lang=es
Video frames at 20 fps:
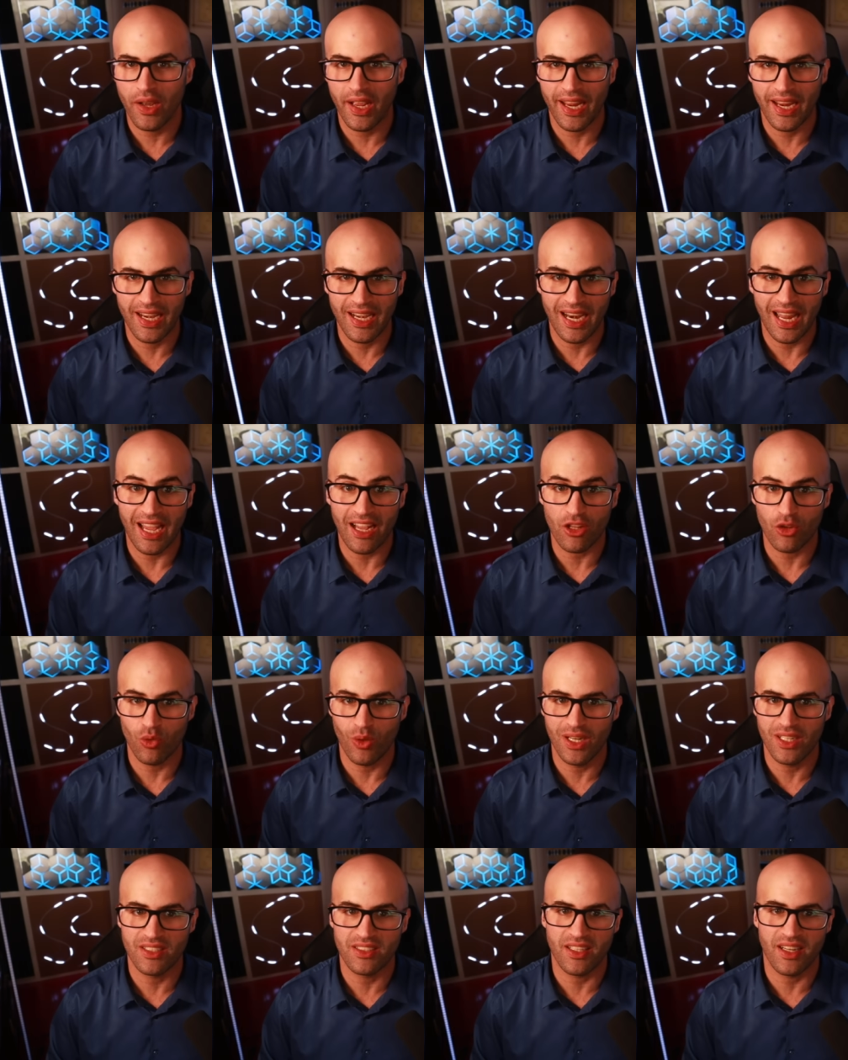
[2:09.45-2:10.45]
el
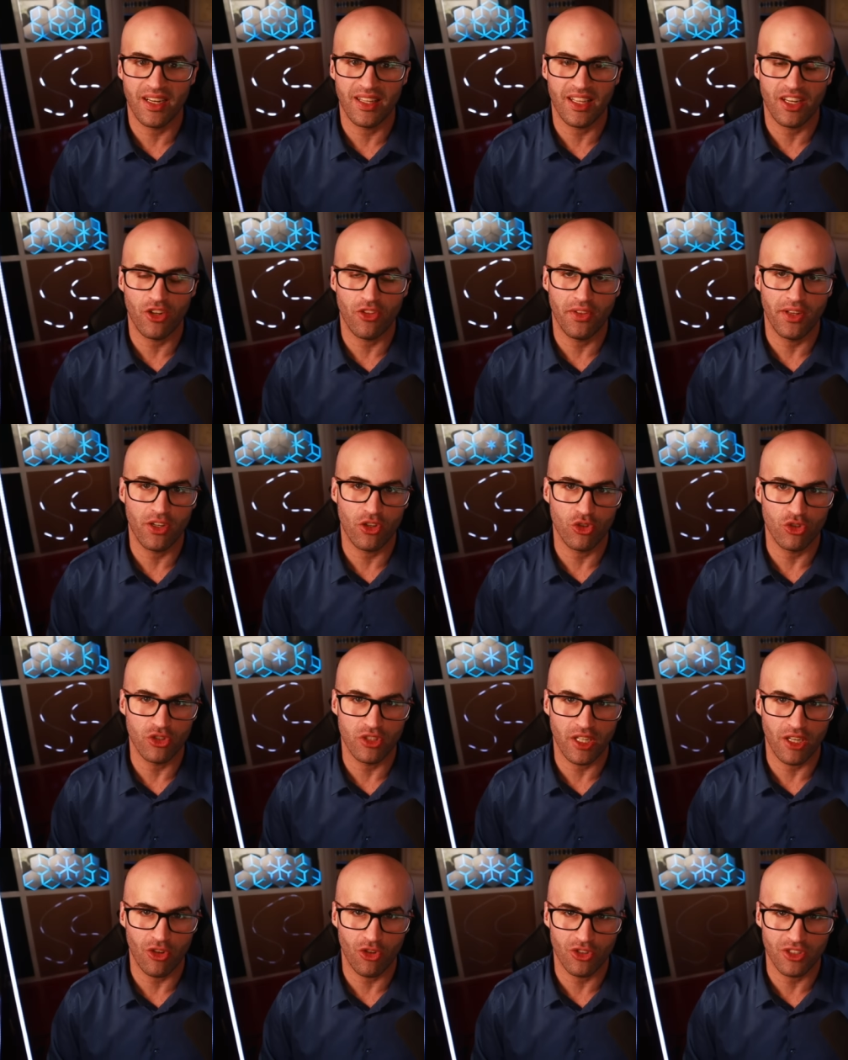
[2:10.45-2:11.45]
actual secretario del
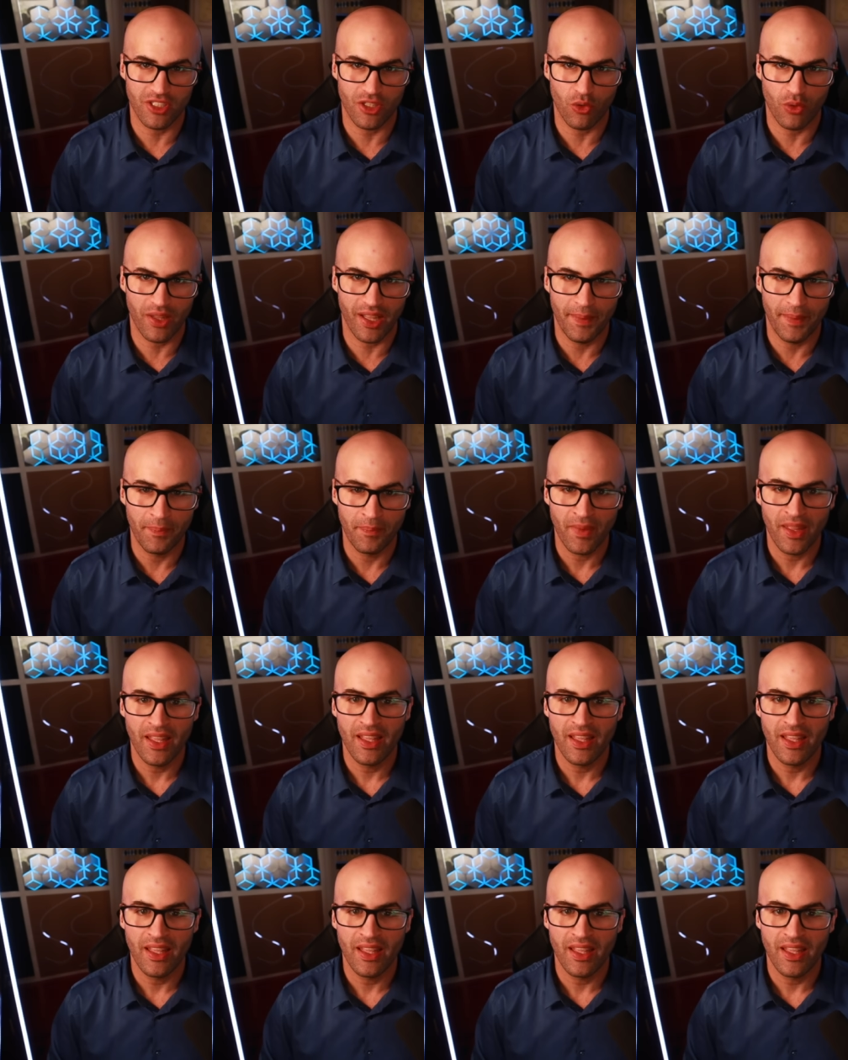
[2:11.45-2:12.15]
Consejo de Seguridad